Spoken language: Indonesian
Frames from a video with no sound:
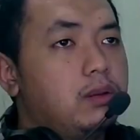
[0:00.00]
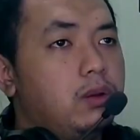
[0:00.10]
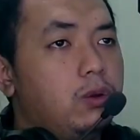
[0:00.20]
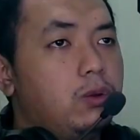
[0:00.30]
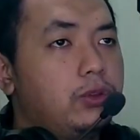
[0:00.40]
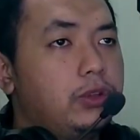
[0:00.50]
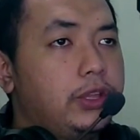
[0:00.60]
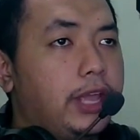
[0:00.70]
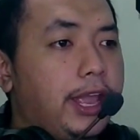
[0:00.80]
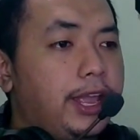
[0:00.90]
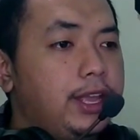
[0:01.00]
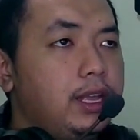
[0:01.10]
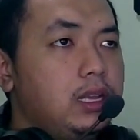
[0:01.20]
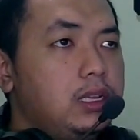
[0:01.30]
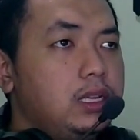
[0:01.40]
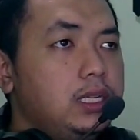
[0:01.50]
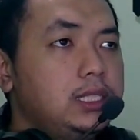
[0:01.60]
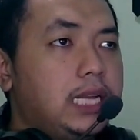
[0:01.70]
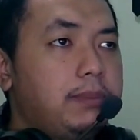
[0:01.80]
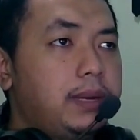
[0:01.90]
Oke, okay, ini
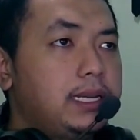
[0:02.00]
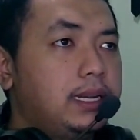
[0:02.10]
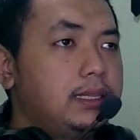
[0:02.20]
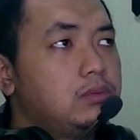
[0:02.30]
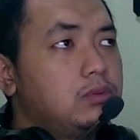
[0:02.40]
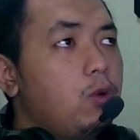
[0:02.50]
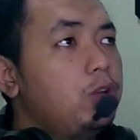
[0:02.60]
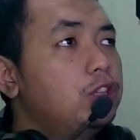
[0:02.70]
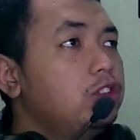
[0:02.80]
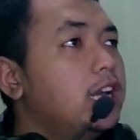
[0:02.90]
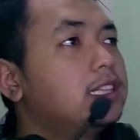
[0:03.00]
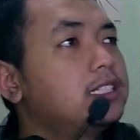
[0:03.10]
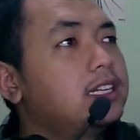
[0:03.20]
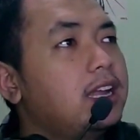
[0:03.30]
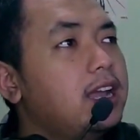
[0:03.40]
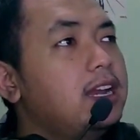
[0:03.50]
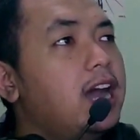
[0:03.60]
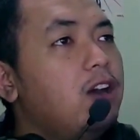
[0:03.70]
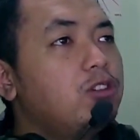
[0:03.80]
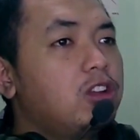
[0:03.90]
siapa ya? Oh itu di atasnya kayak
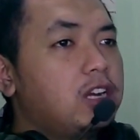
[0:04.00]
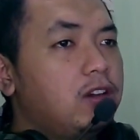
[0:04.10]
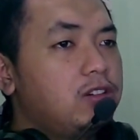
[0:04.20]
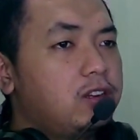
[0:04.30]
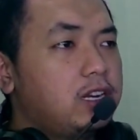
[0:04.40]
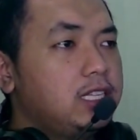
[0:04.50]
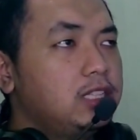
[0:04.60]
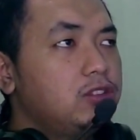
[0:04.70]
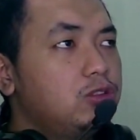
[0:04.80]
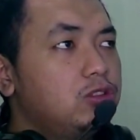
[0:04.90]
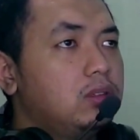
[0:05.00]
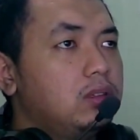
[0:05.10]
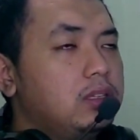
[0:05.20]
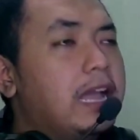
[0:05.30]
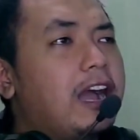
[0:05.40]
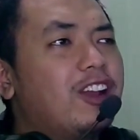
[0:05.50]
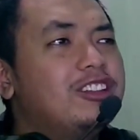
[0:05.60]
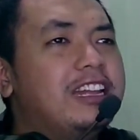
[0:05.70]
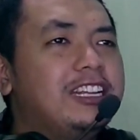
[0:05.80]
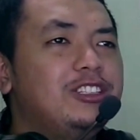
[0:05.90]
ada aurora-aurora gitu Ya
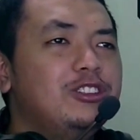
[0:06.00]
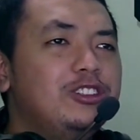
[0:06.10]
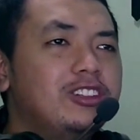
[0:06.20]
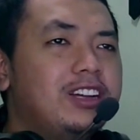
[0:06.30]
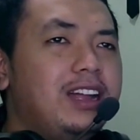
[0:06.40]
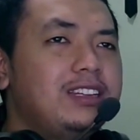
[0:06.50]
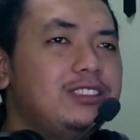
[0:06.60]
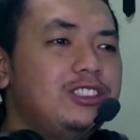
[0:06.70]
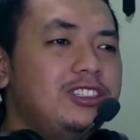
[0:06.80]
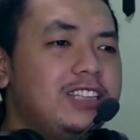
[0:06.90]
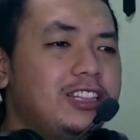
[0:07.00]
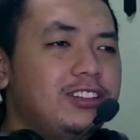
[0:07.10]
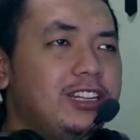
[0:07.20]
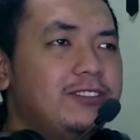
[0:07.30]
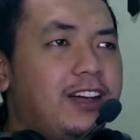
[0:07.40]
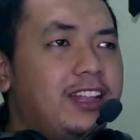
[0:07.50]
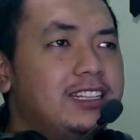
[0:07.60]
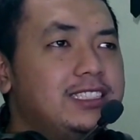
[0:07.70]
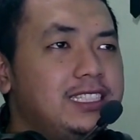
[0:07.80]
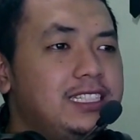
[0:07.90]
kalau dari judul kan, judulnya itu
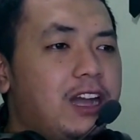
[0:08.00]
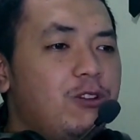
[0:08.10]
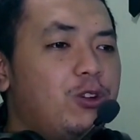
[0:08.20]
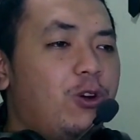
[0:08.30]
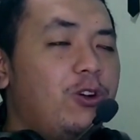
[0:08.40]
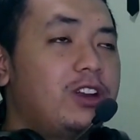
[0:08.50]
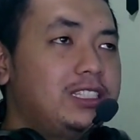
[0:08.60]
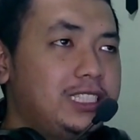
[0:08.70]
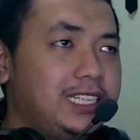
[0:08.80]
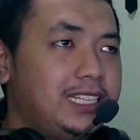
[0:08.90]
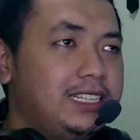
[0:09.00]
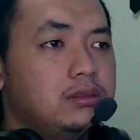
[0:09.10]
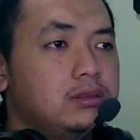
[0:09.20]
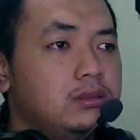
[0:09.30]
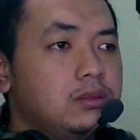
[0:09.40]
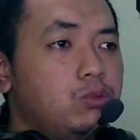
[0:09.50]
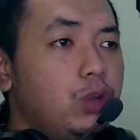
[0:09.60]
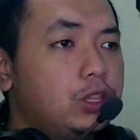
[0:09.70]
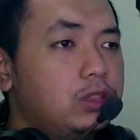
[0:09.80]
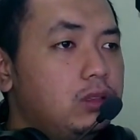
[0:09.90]
invasi aurora sih
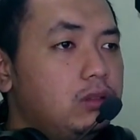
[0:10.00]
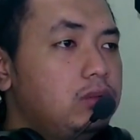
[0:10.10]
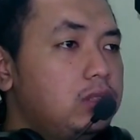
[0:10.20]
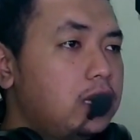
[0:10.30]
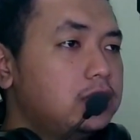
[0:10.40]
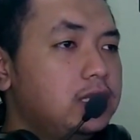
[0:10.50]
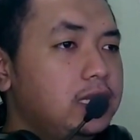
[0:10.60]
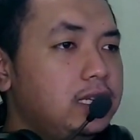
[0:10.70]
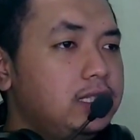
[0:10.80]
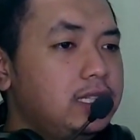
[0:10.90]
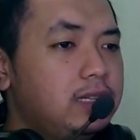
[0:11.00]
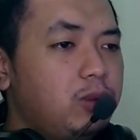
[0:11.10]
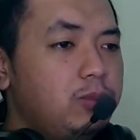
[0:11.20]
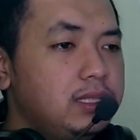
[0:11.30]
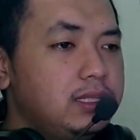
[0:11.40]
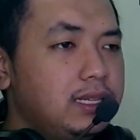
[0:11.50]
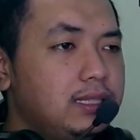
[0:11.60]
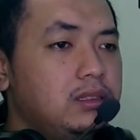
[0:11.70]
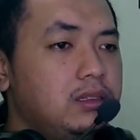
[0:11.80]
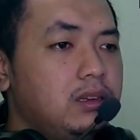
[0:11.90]
Wait, nyala sendiri gear mobilnya
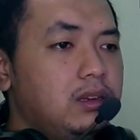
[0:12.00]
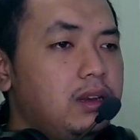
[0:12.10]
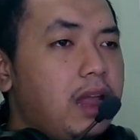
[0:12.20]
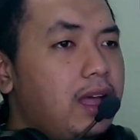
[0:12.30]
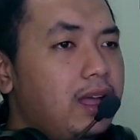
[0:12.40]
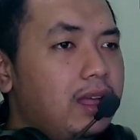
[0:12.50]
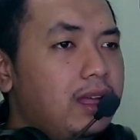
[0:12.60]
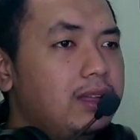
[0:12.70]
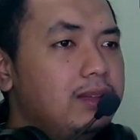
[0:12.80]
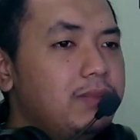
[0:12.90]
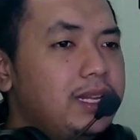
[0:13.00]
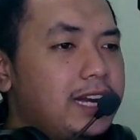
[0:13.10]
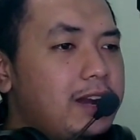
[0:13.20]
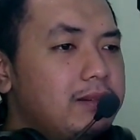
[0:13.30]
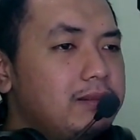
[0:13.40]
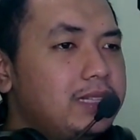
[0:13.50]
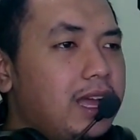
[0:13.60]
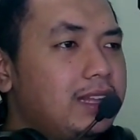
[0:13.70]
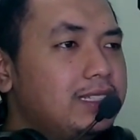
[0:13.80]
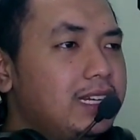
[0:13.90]
Lah, beneran
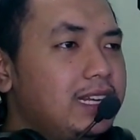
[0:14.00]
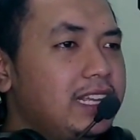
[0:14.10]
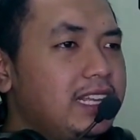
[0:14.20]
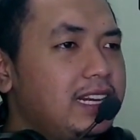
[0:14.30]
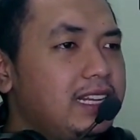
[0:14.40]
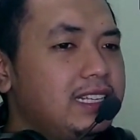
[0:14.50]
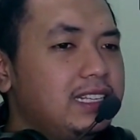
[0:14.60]
jalan sendiri